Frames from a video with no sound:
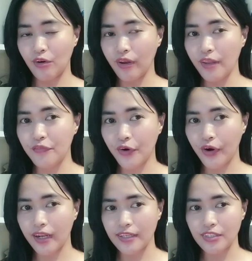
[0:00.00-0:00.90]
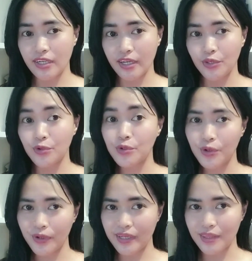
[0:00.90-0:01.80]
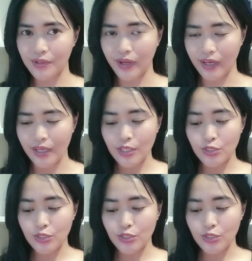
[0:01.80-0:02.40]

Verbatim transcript: olive oil at saka yung coconut oil.